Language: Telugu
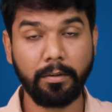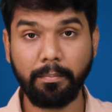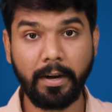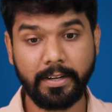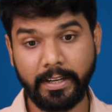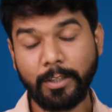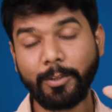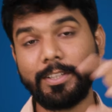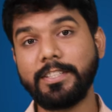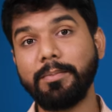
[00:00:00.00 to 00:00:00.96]
మాత్రమే బట్
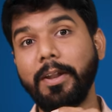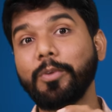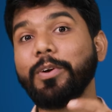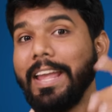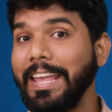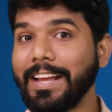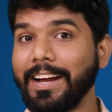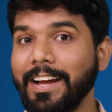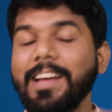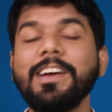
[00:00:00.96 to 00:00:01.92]
ఇది వచ్చేసి మనకు
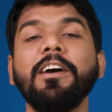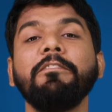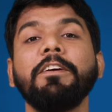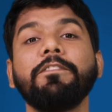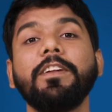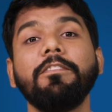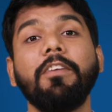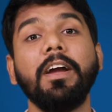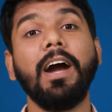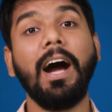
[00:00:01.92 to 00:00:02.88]
ఏకంగా ఫిఫ్టీ
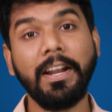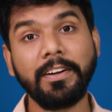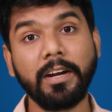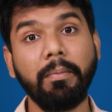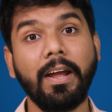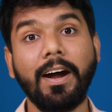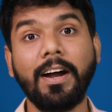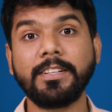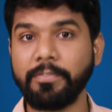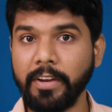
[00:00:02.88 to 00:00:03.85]
ఫైవ్ హండ్రెడ్ మెగా
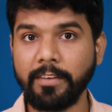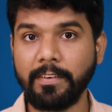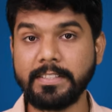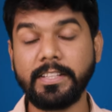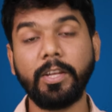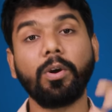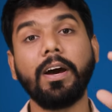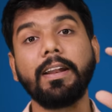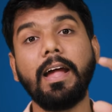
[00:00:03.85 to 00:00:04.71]
హార్జ్ ఫ్రీక్వెన్సీ యొక్క